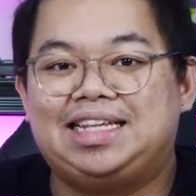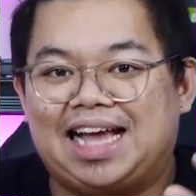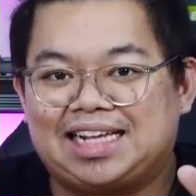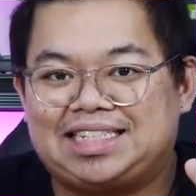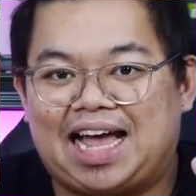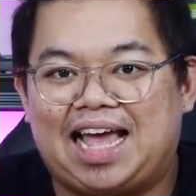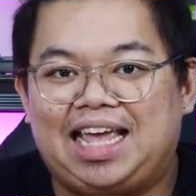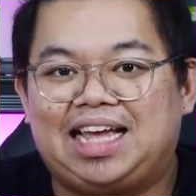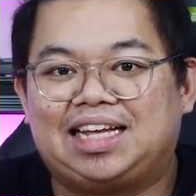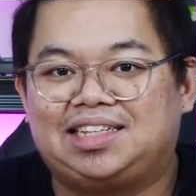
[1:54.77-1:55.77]
ยังใช้
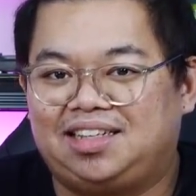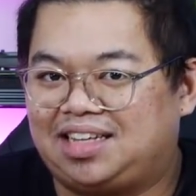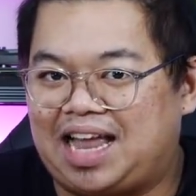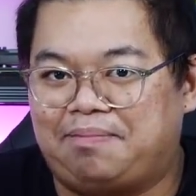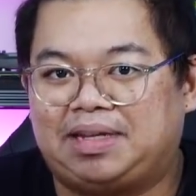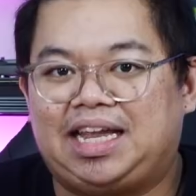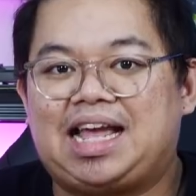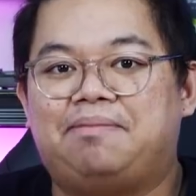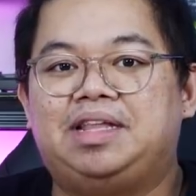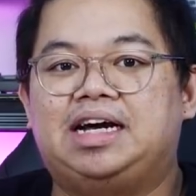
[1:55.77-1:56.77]
สถาปัตย
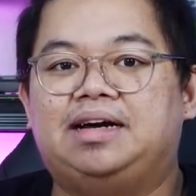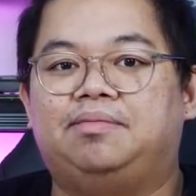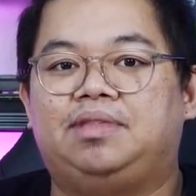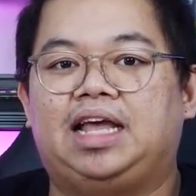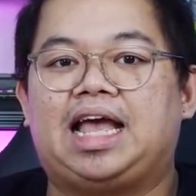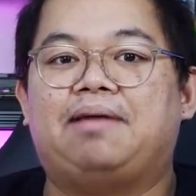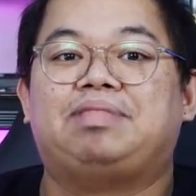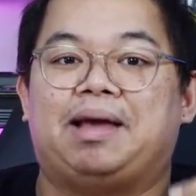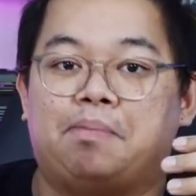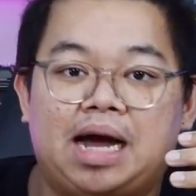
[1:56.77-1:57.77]
กรรมเดิมนะครับ
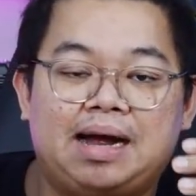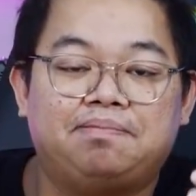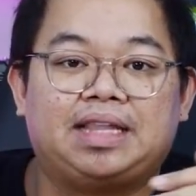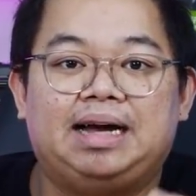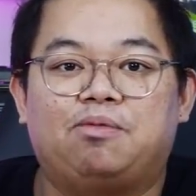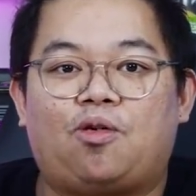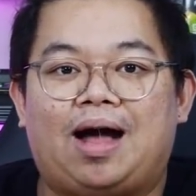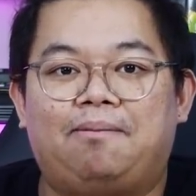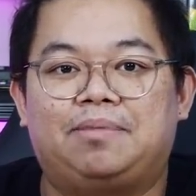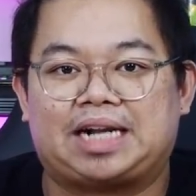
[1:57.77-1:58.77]
แต่เพิ่มเติมค
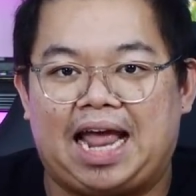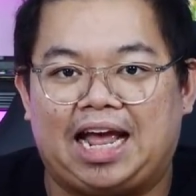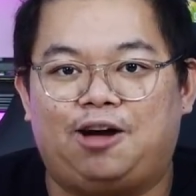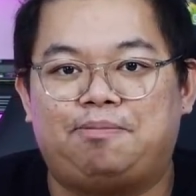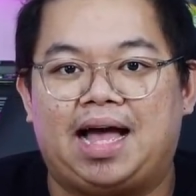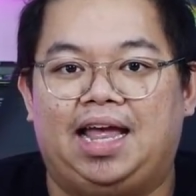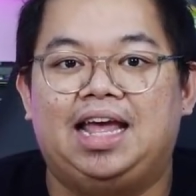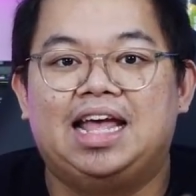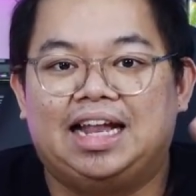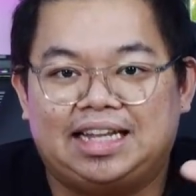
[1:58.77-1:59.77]
วามแรงเข้าไป
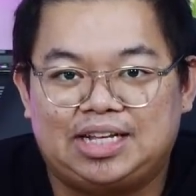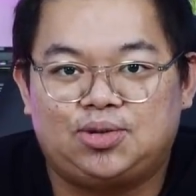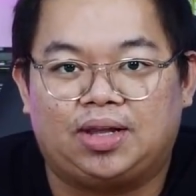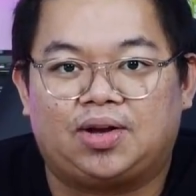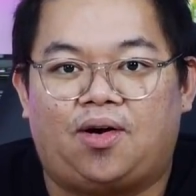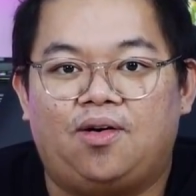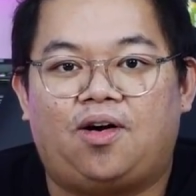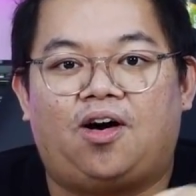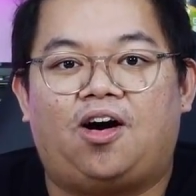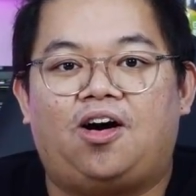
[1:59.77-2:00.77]
ในส่วนของ
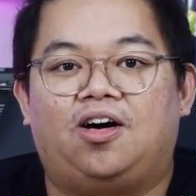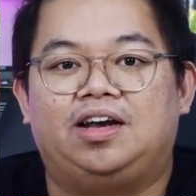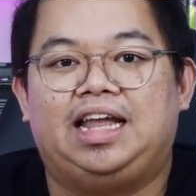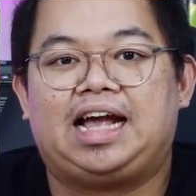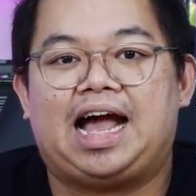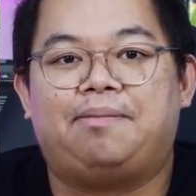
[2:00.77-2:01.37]
คอนะค